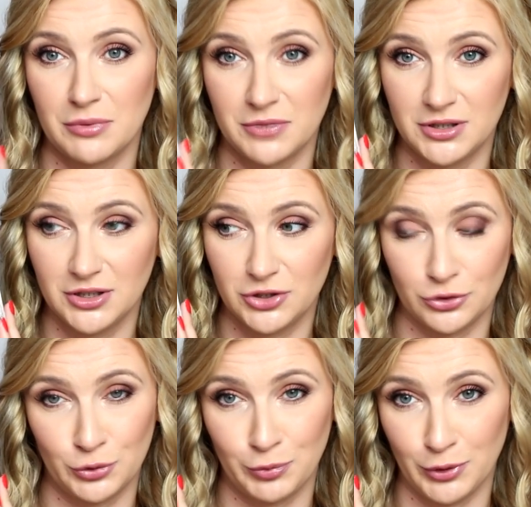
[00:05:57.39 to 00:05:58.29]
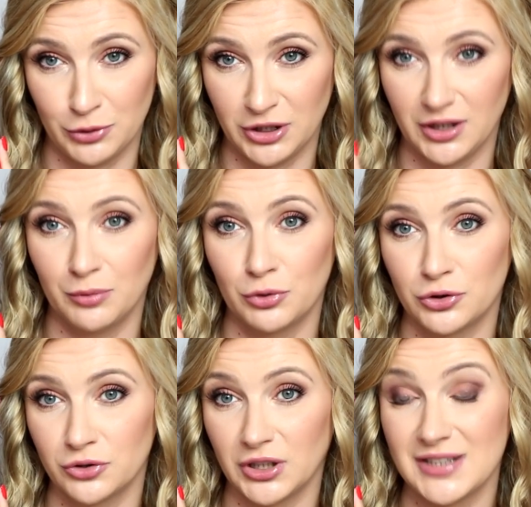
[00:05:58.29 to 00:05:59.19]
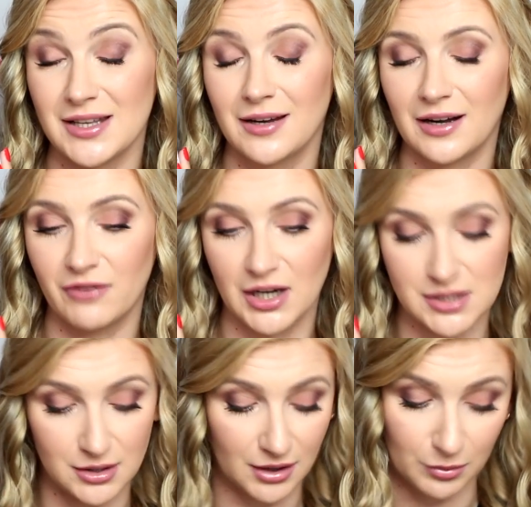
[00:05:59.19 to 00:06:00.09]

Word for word: Mam nadzieję, że ktoś po nią sięgnie, bo książka jest rewelacyjna,